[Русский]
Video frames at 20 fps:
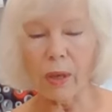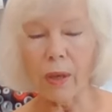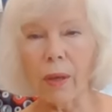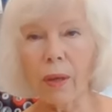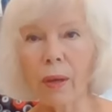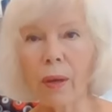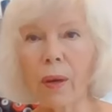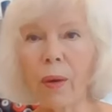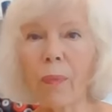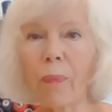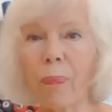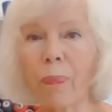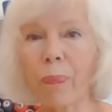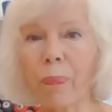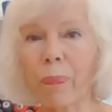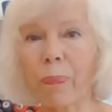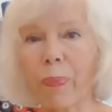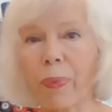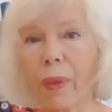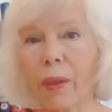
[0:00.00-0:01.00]

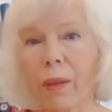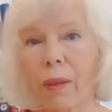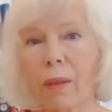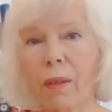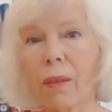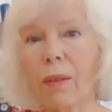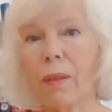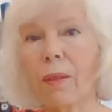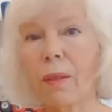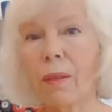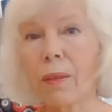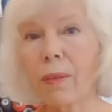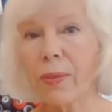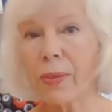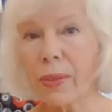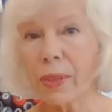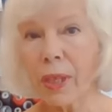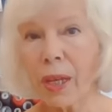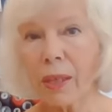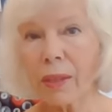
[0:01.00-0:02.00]
Эм,
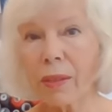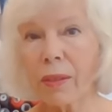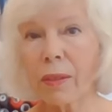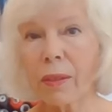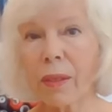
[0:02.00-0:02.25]
снять